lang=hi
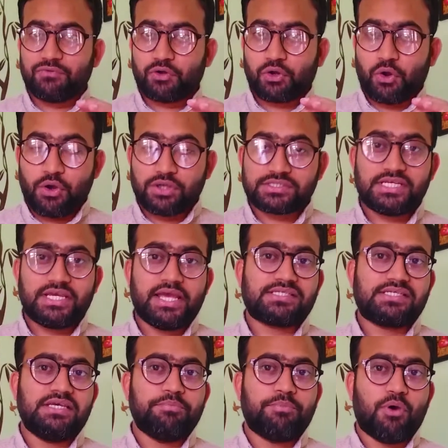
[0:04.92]
वो कौन सी
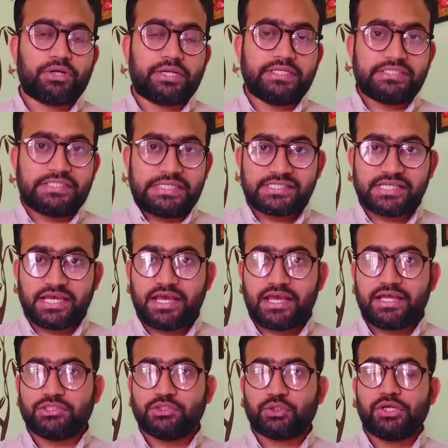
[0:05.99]
ऐसी इंपॉर्टेंट चीजें
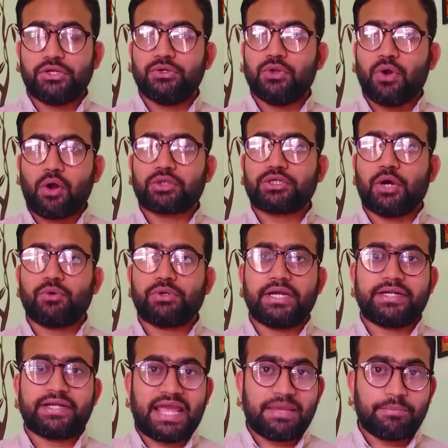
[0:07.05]
हैं जो कि लॉकडाउन
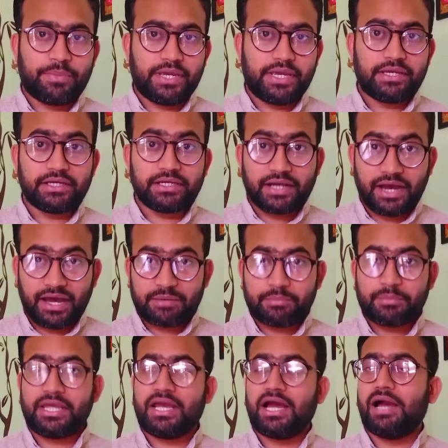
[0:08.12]
के टाइम पे घर
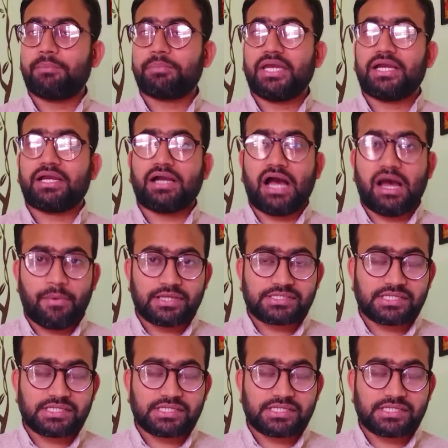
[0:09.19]
में आपके काम आ